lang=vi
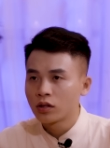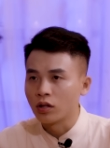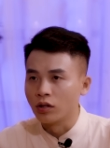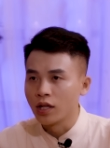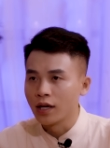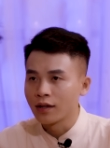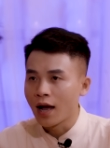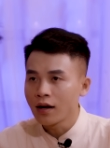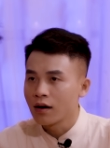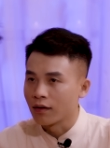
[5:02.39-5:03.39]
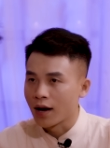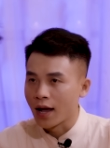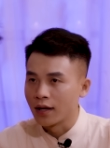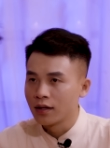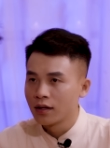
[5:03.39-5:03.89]
tự nhiên gã khựng
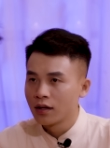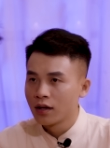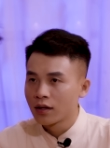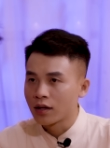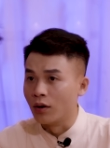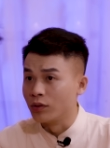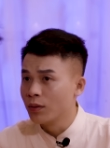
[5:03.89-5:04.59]
lại, kiểu